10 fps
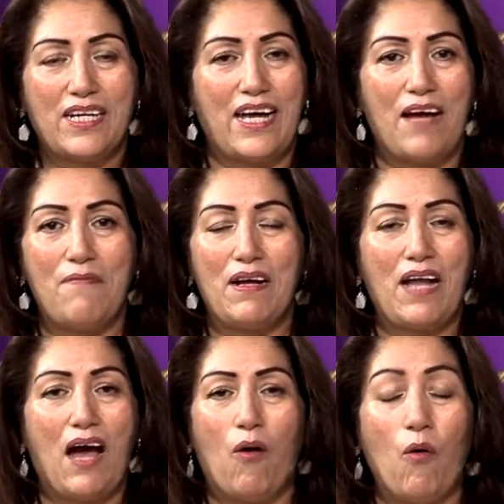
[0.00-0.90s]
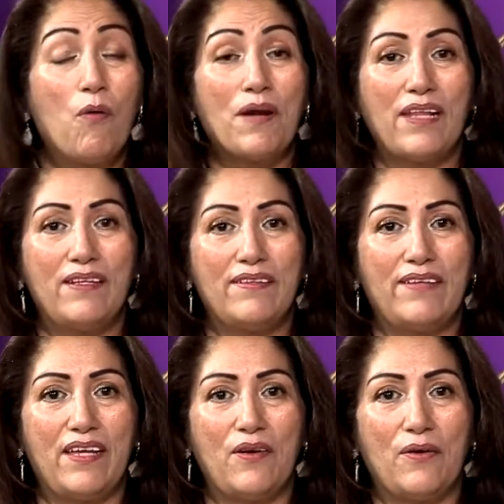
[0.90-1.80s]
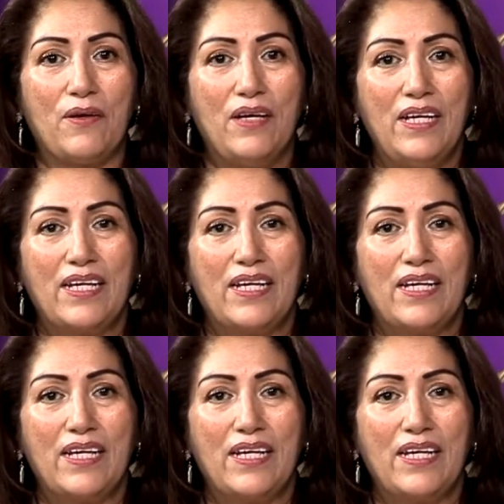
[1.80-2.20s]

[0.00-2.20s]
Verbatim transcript: que ama la obra del Señor,